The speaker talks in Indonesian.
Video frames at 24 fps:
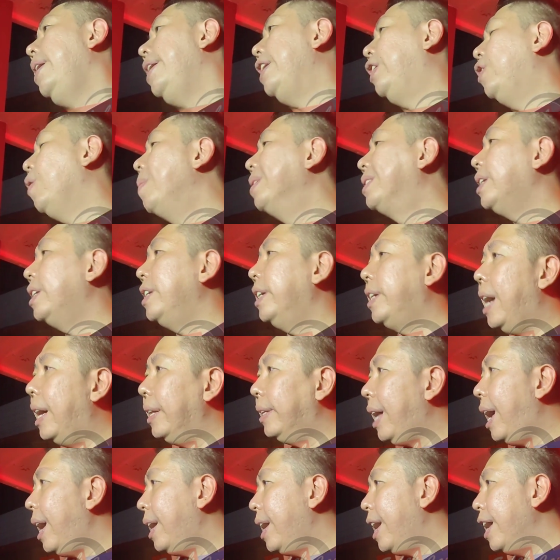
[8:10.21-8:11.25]
itu bisa
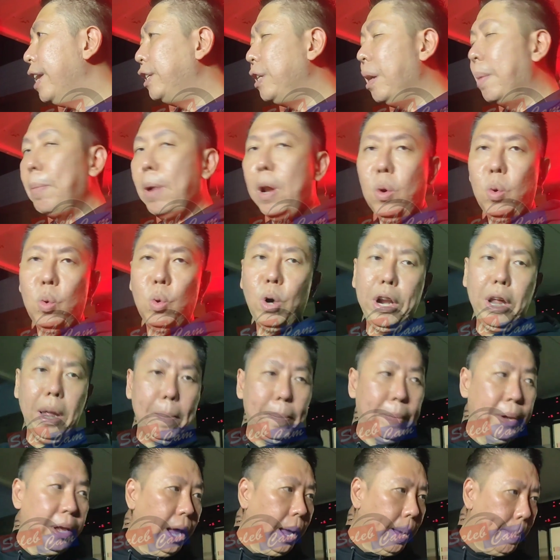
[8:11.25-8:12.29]
dikatakan dia melakukan
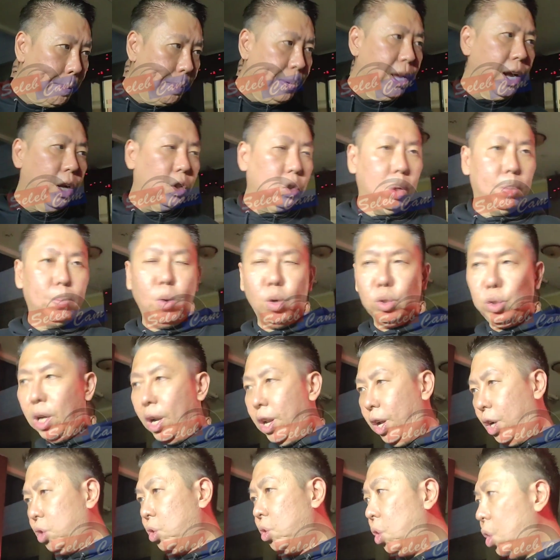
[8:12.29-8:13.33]
happy happy atau mau
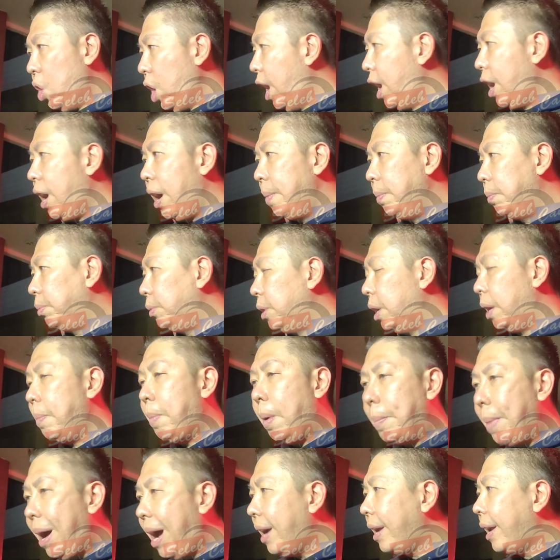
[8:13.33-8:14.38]
cari kesenangan jadi
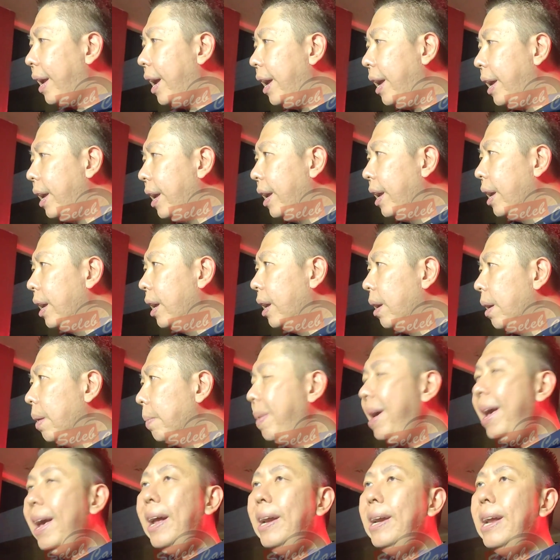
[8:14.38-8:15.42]
pemakai
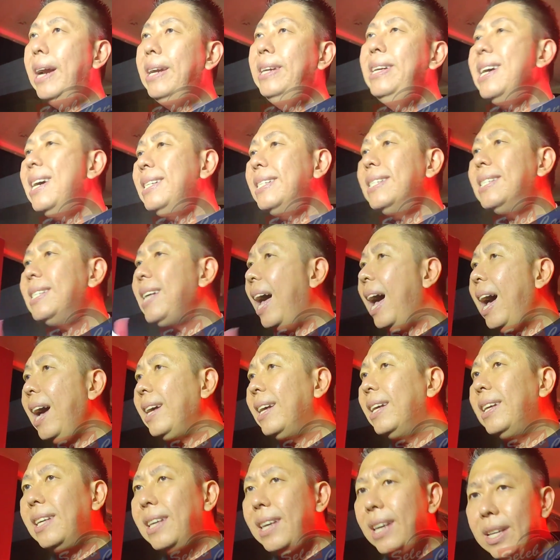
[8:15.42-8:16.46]
beda dia
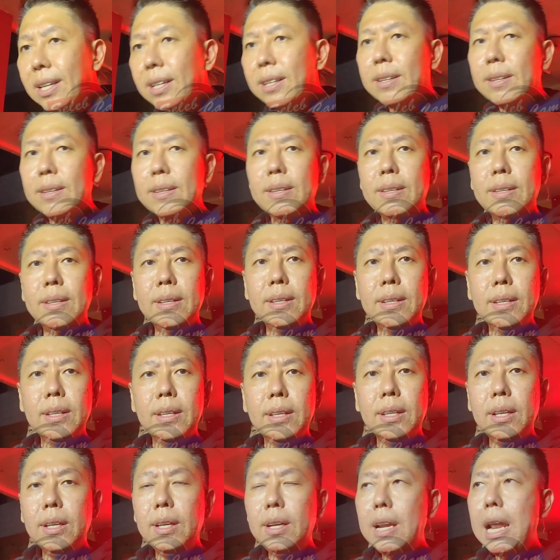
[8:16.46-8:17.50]
sakit
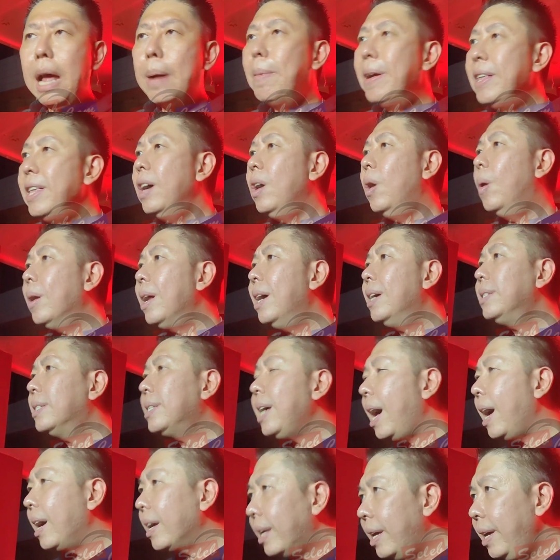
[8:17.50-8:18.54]
namanya orang
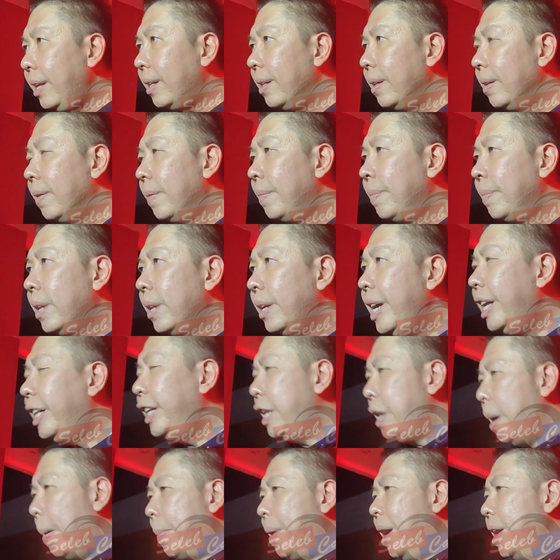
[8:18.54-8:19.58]
sakit dia
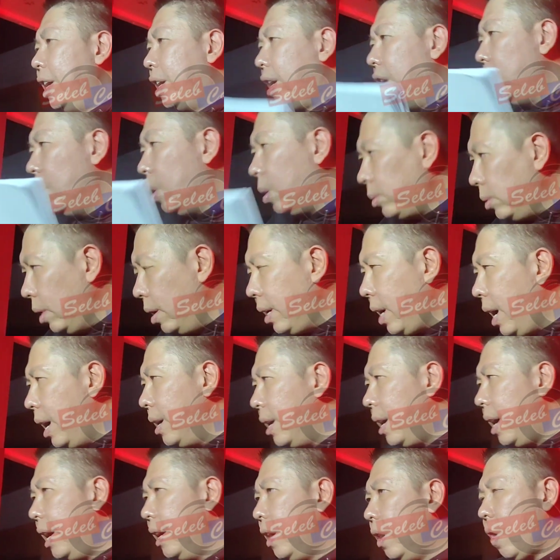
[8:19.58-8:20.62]
tidak berani ke dokter
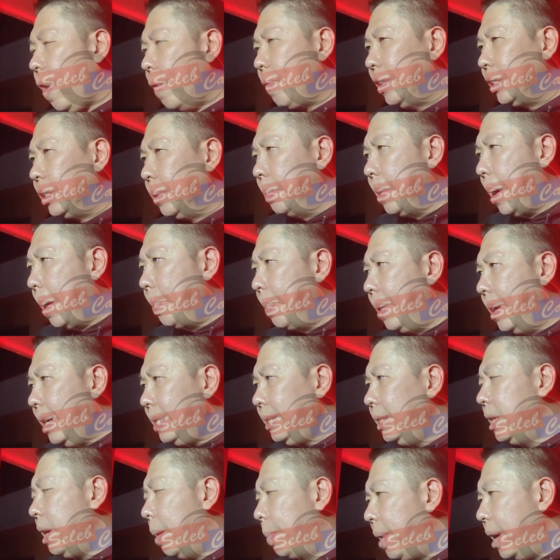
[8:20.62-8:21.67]
karena ada COVID-19,
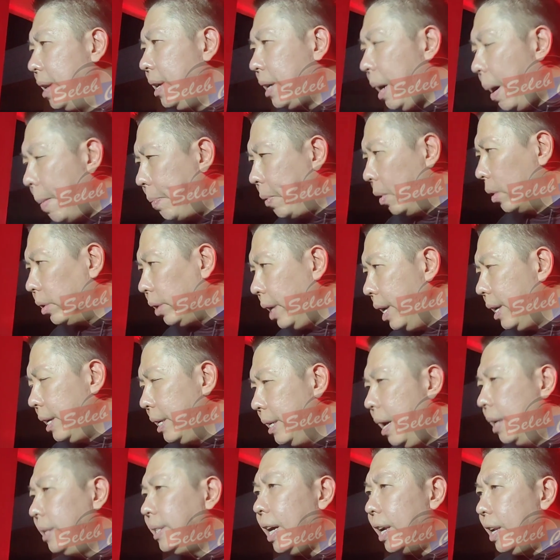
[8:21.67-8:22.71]
tidak berani ke apotek,
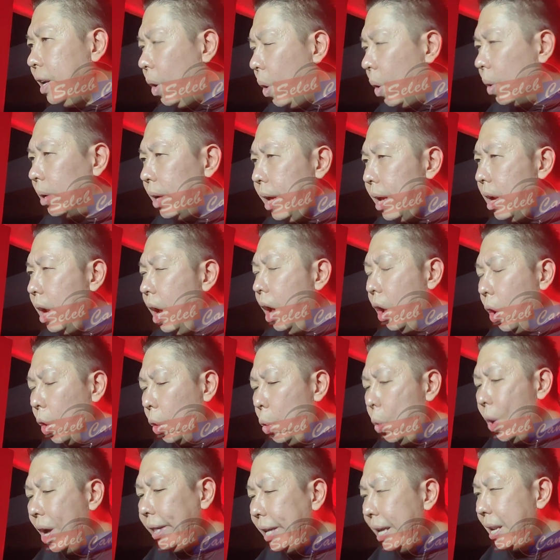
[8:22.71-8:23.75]
dia cari online.
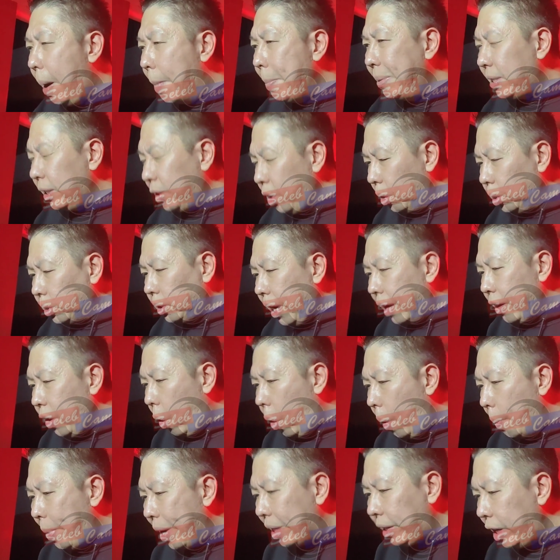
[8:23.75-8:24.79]
Gua tidak bisa tidur, cari
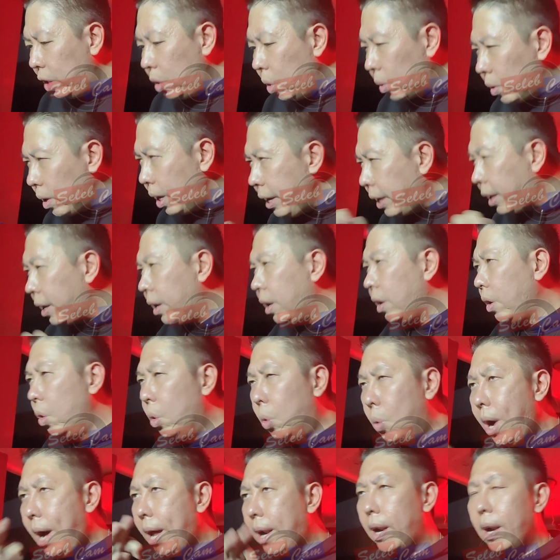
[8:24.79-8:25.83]
obat tidur, klik,
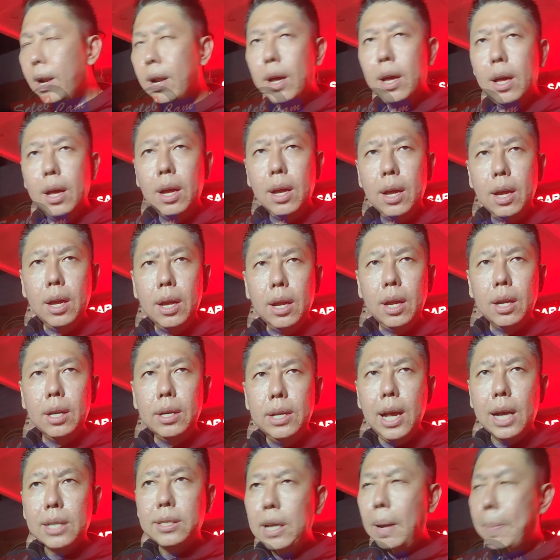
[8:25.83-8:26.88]
keluar
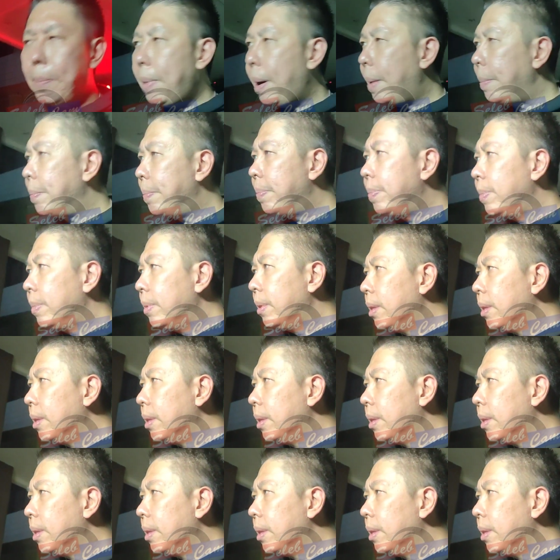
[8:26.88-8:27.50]
dia sepam.